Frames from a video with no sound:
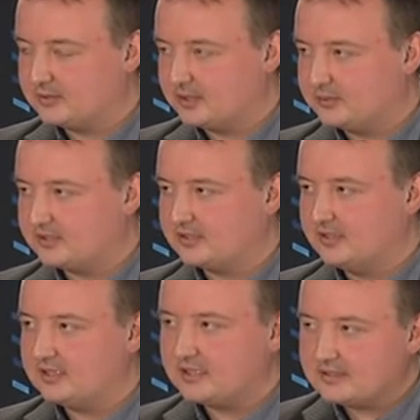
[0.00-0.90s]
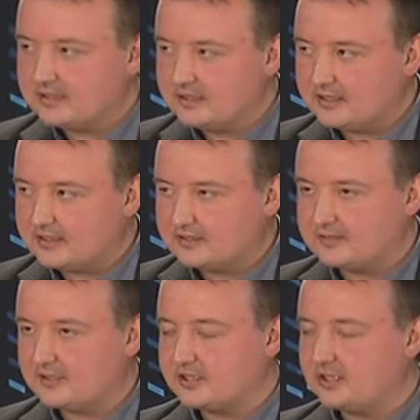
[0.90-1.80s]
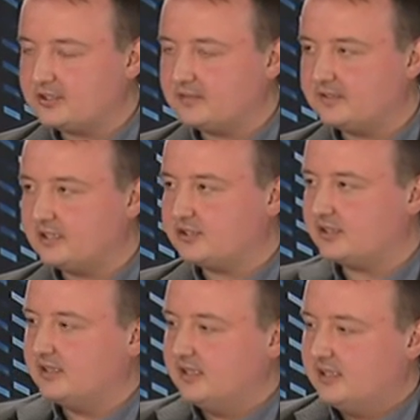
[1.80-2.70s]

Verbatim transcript: która już za kilka dni jedna z ważniejszych wydarzeń